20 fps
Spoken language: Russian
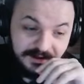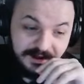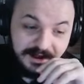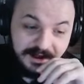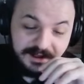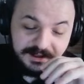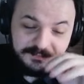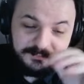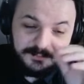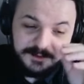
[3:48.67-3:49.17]

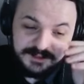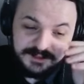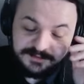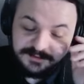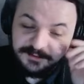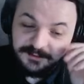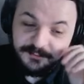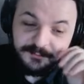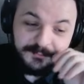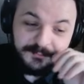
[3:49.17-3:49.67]

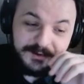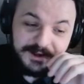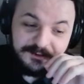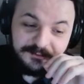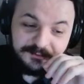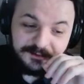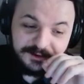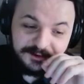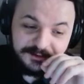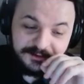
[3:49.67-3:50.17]
отбитый
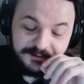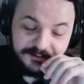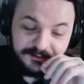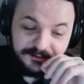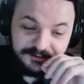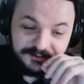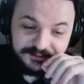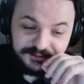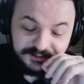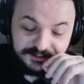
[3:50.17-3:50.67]
ублюдок
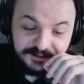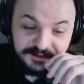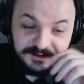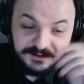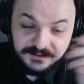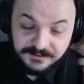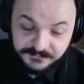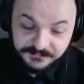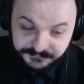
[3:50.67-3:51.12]
конченый.